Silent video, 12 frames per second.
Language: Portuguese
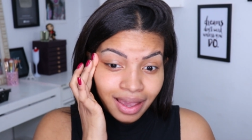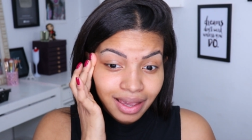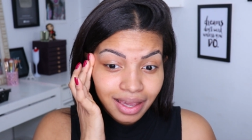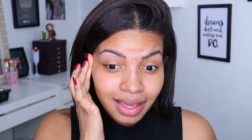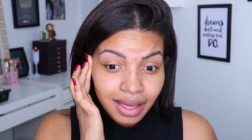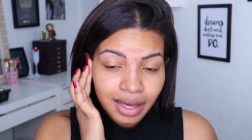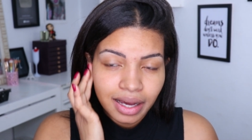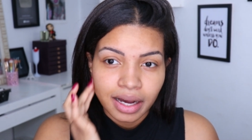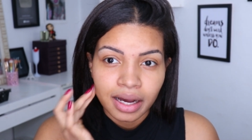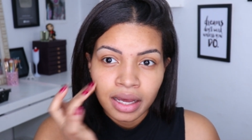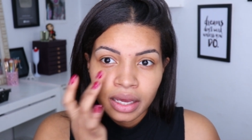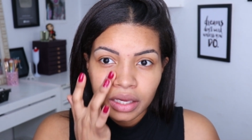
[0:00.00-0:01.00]

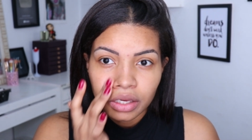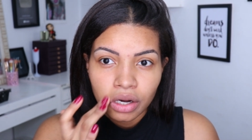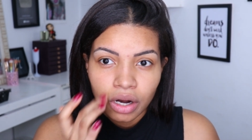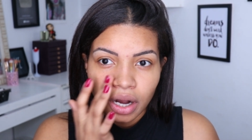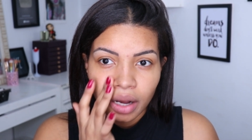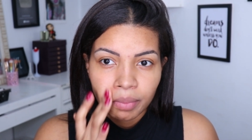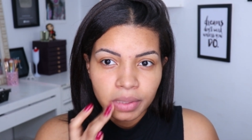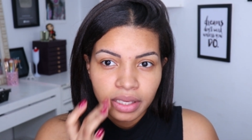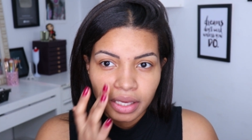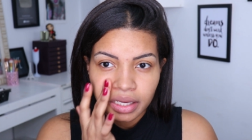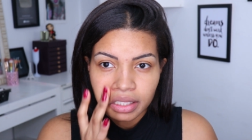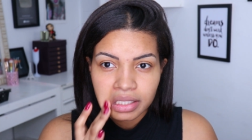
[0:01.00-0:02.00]
rica. E ó,
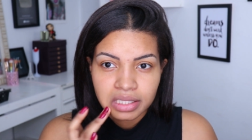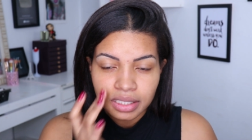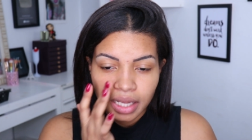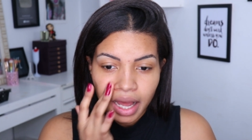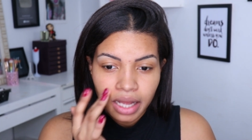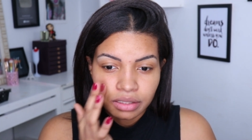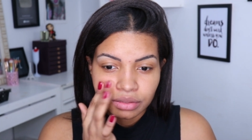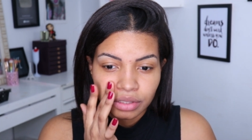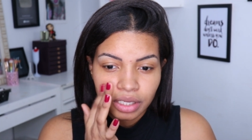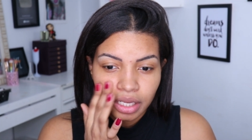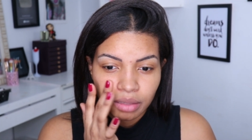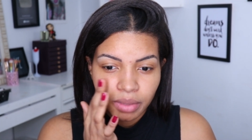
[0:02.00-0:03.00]
apliquei aqui desse lado,
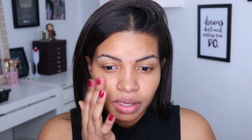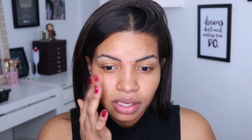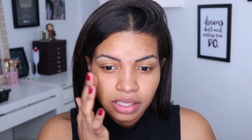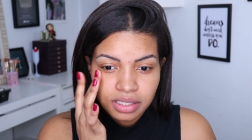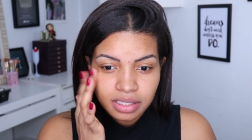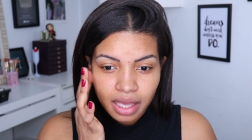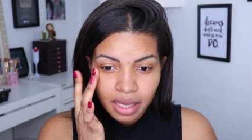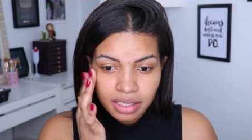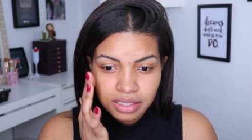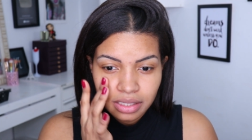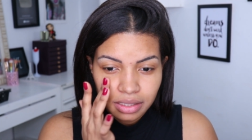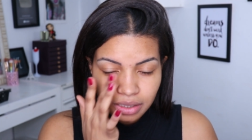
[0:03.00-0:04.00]
ele meio que seca
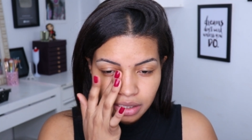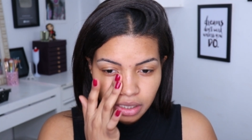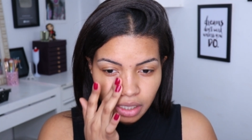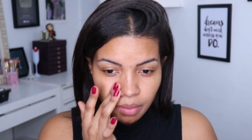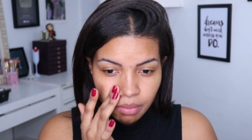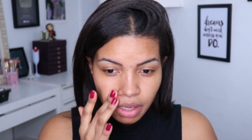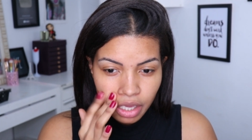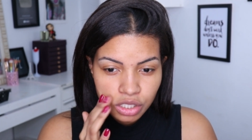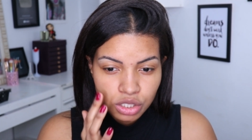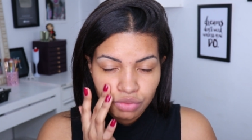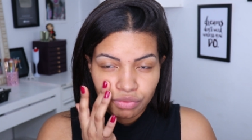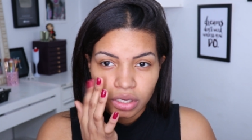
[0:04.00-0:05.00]

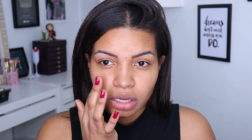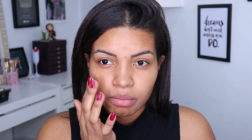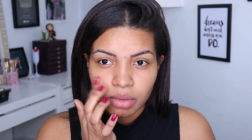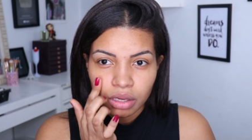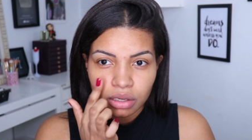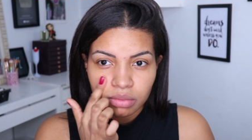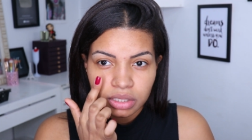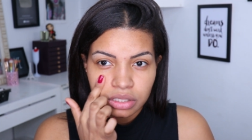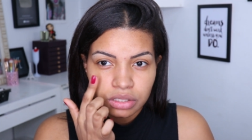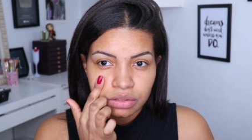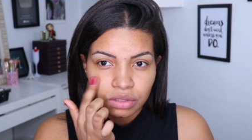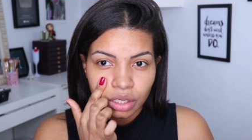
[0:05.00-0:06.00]
instantaneamente, fica meio que uma
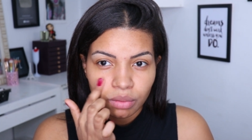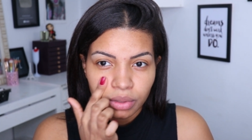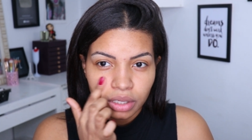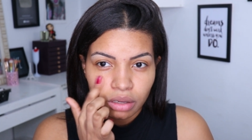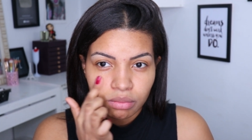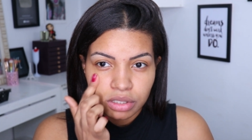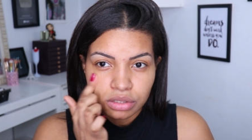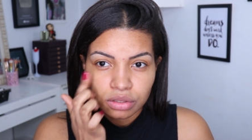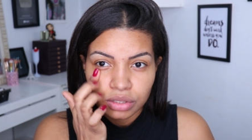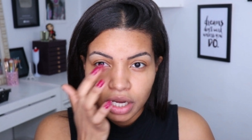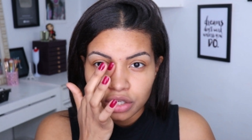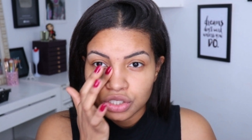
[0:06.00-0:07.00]
texturinha um pouquinho mais
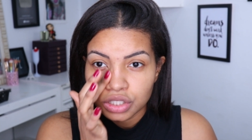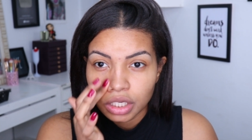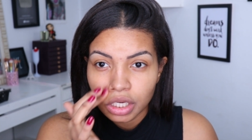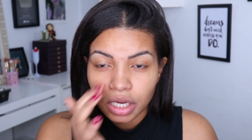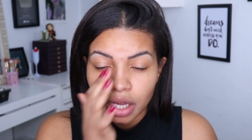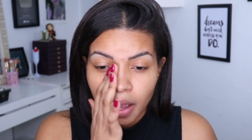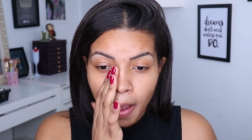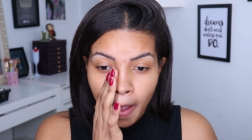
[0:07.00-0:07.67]
grudadinha.